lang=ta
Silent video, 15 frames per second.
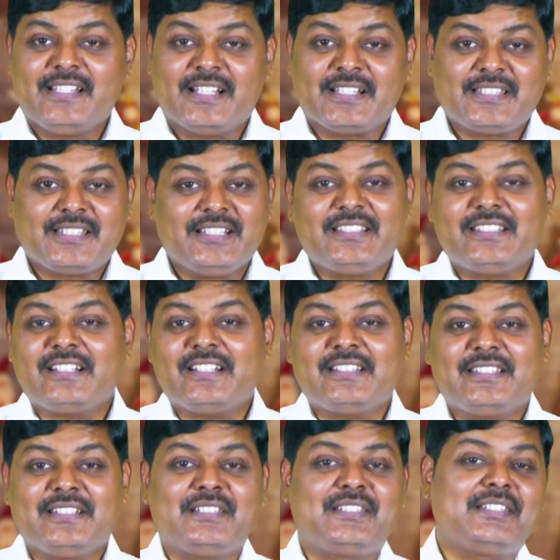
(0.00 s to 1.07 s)

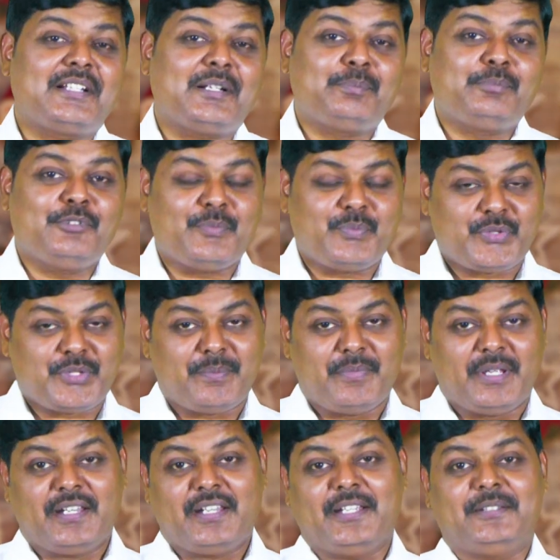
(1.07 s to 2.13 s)
நட்சத்திரத்தின் சிறப்பு அம்சம்
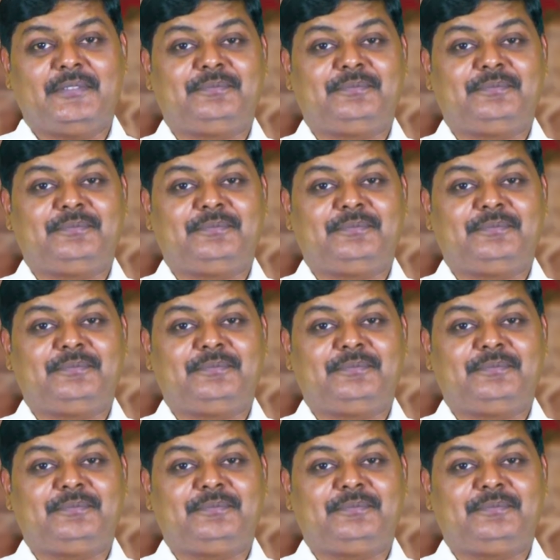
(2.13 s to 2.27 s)
என்ன